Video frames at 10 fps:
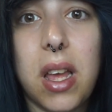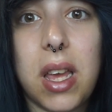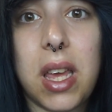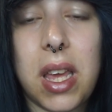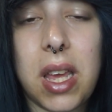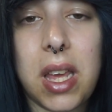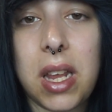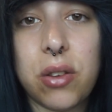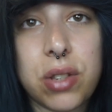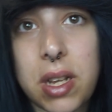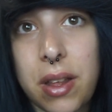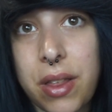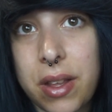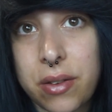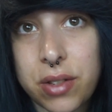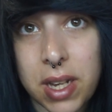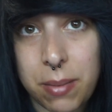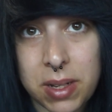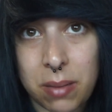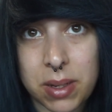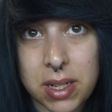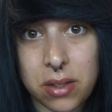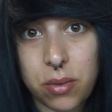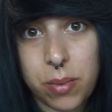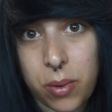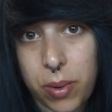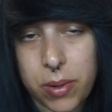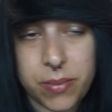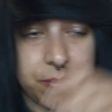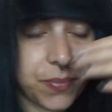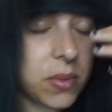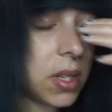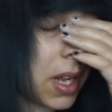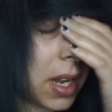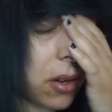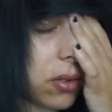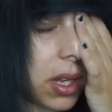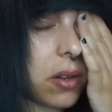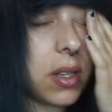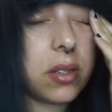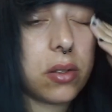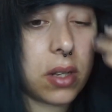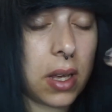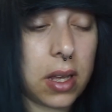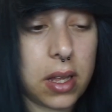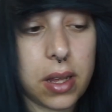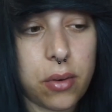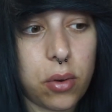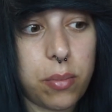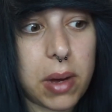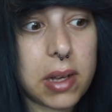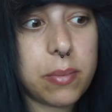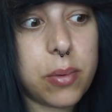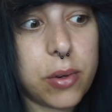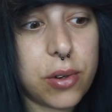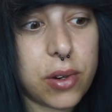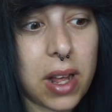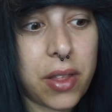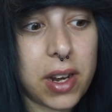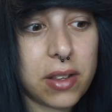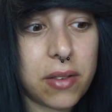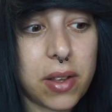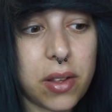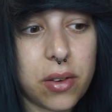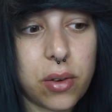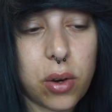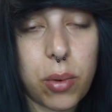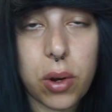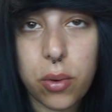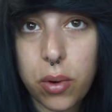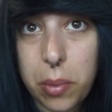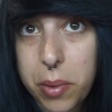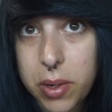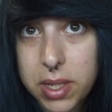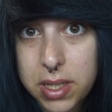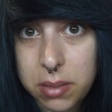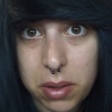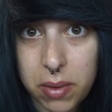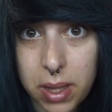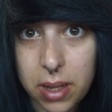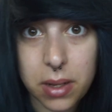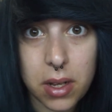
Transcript: y no sé qué hacer, no sé qué me está pasando, pero bueno, quería contaros eso, que disculpad por hacer este vídeo como el culo, pero es así mi vida,